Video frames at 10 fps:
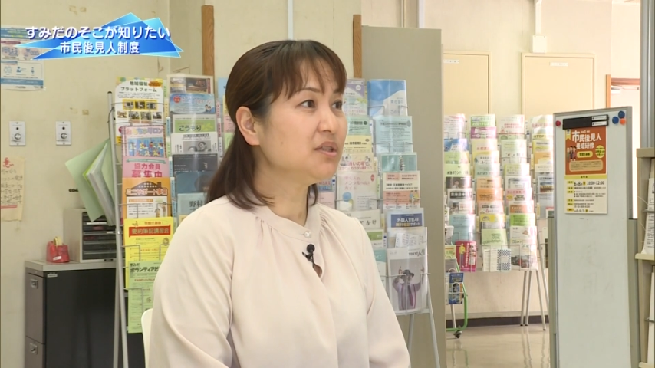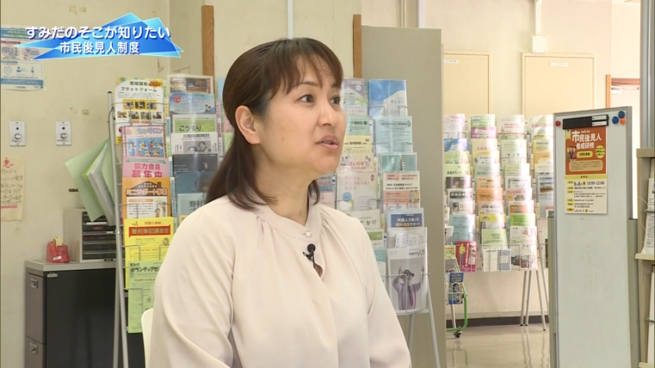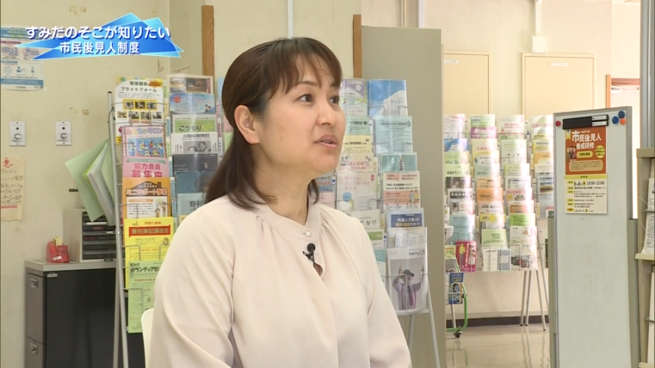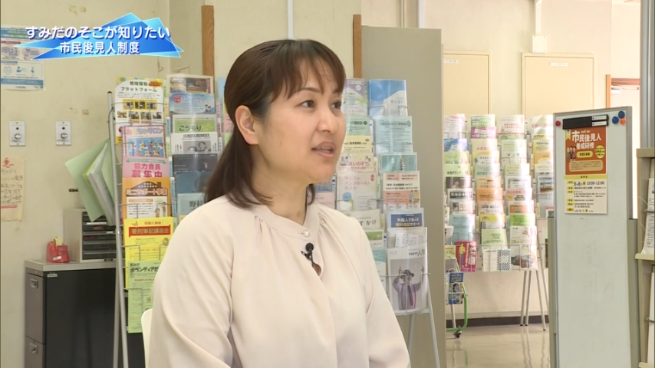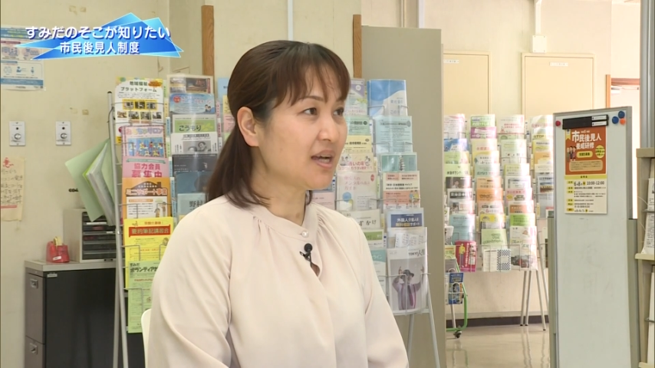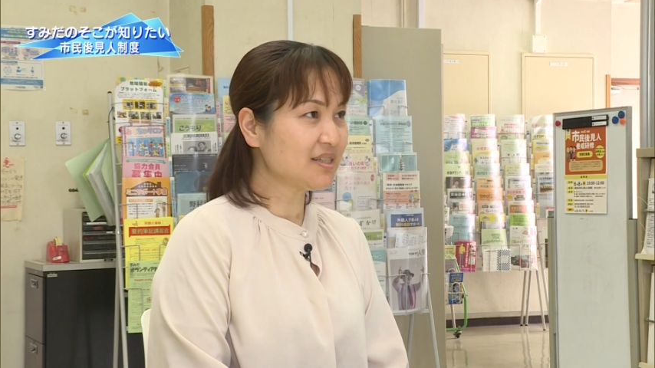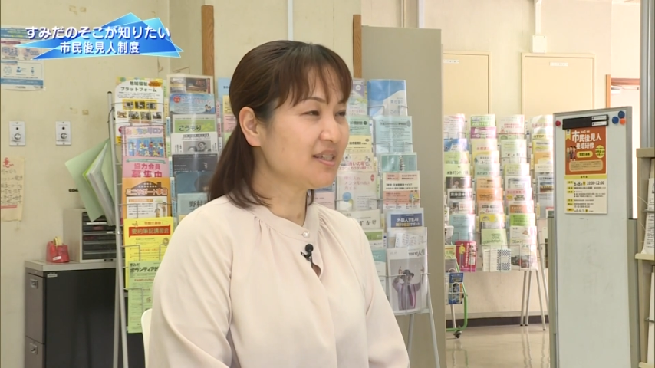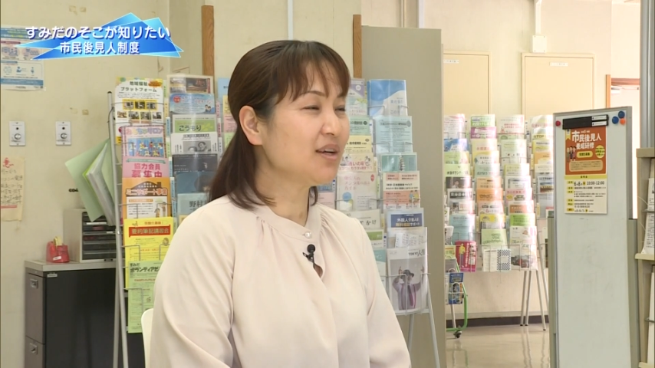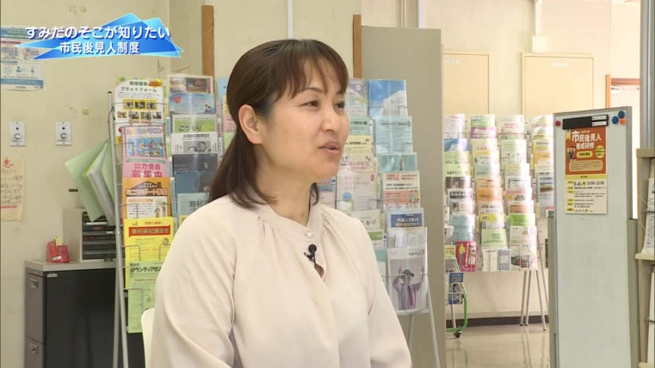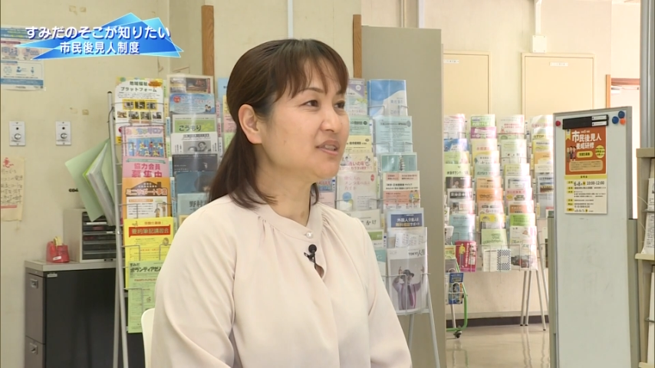寄り添った
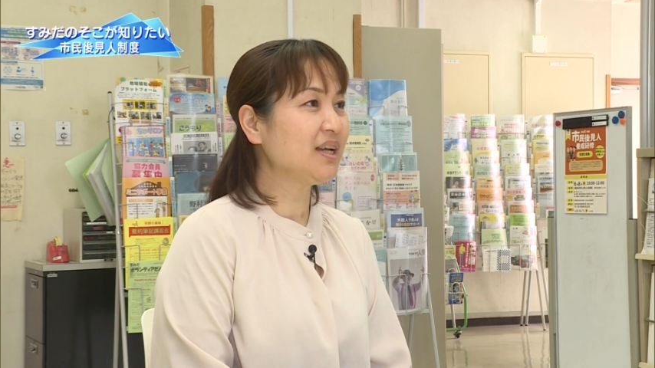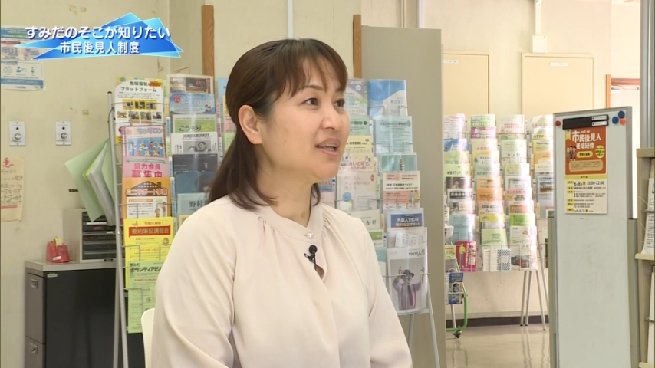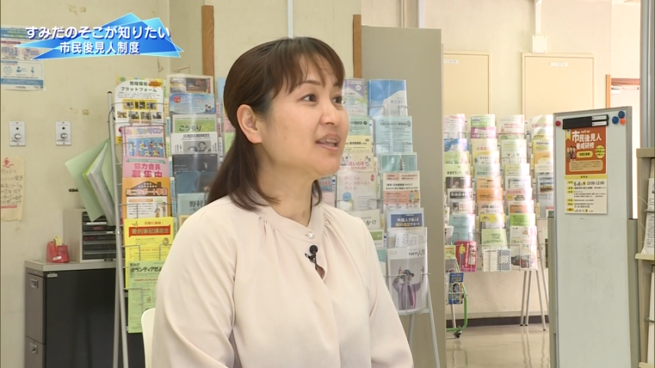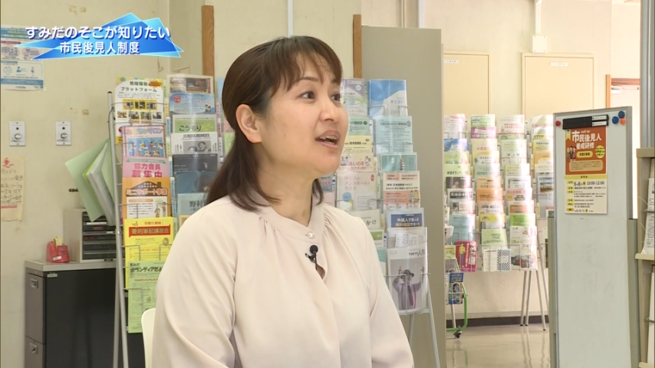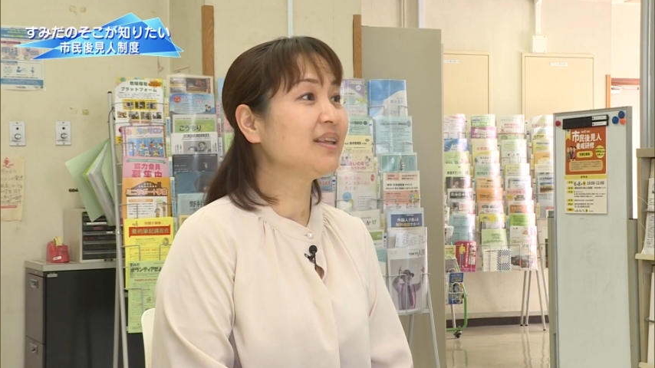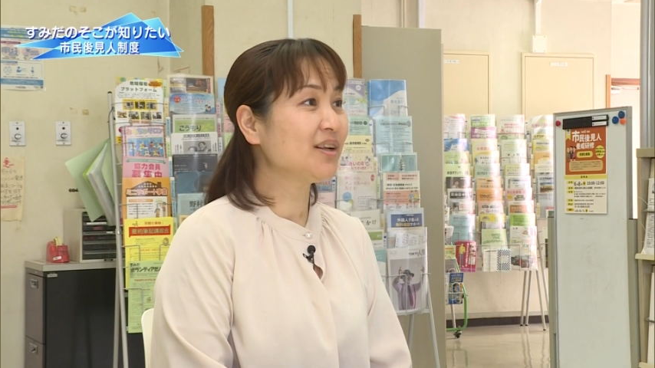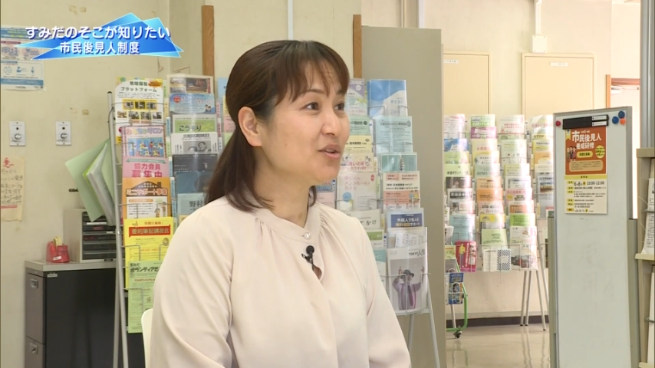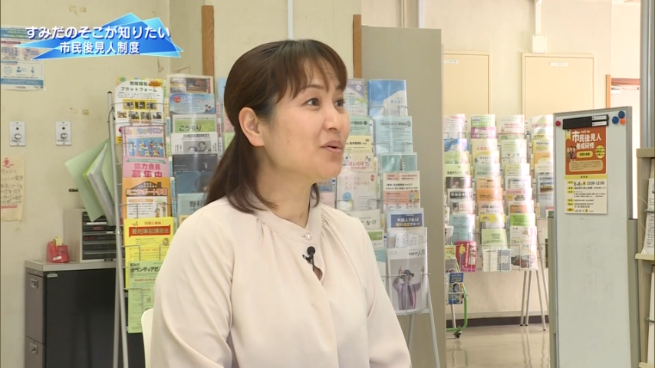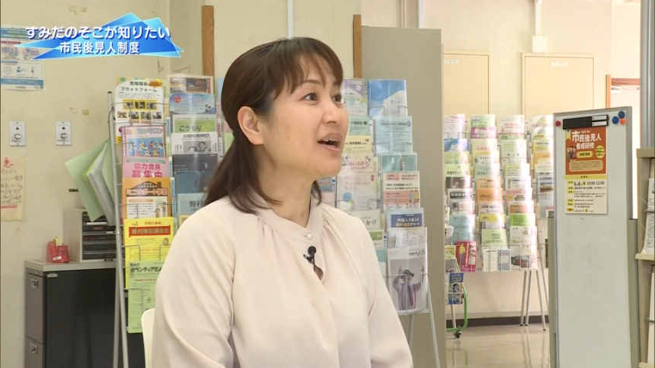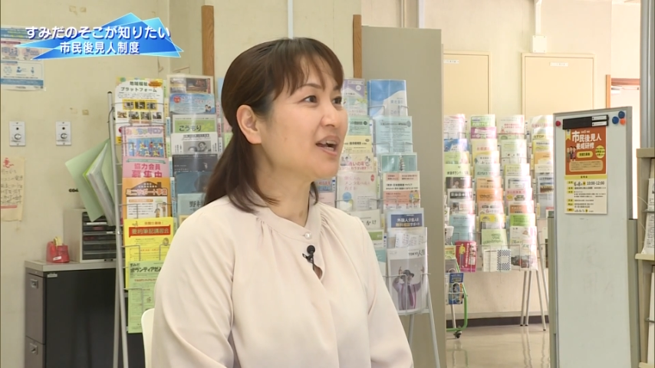支援をしていただいてい
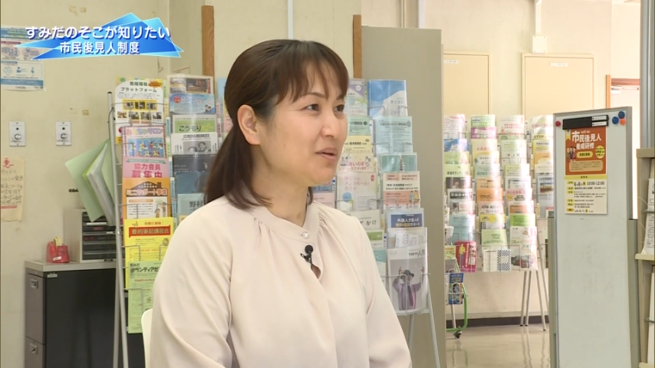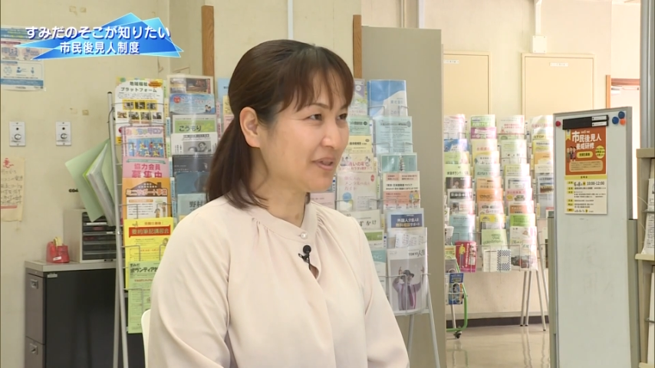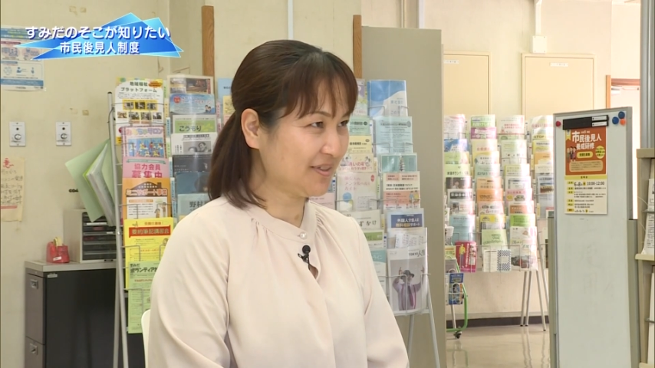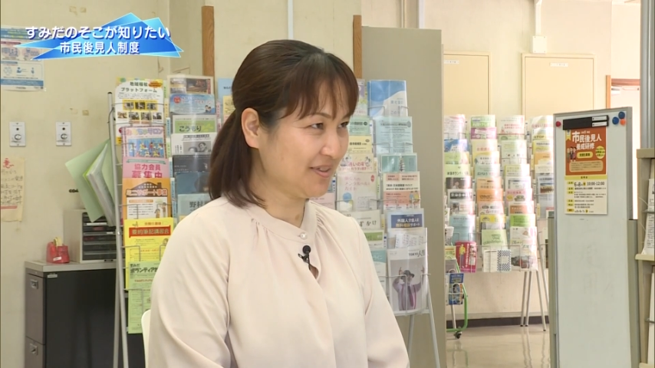ると分かりま